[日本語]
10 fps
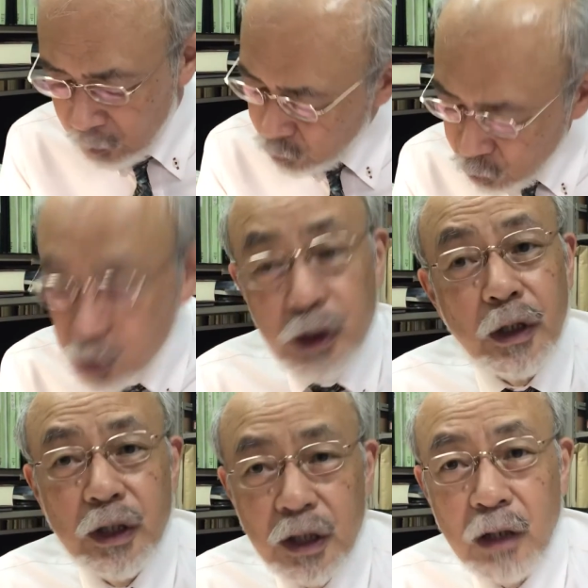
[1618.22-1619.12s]
中
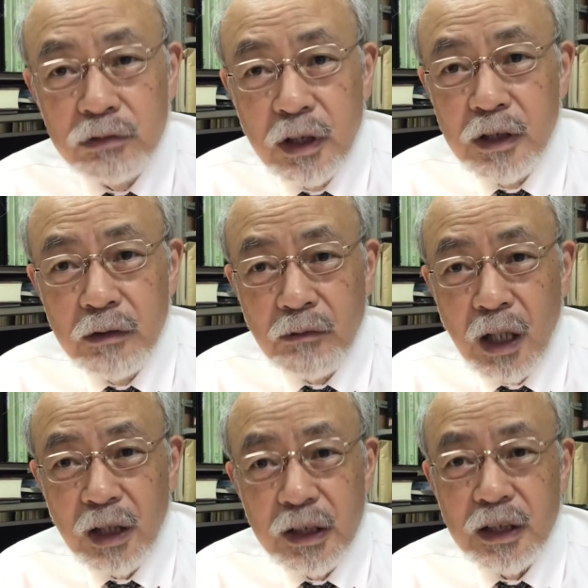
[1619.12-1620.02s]
性比較的分
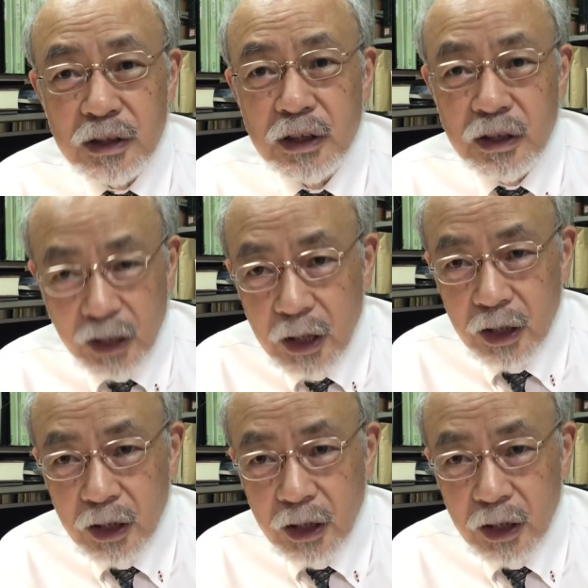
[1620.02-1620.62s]
かりやすいね